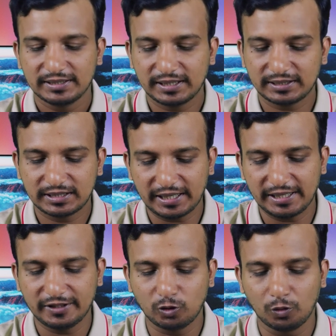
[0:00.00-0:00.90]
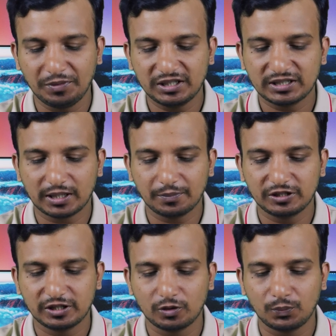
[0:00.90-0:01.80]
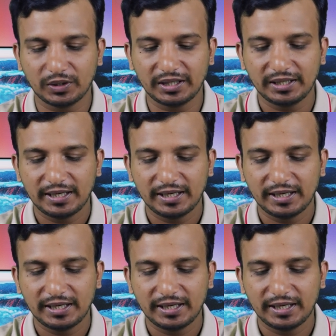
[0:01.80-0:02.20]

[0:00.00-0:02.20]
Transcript: জাস্ট এই রোমিং সার্ভিসের উপরে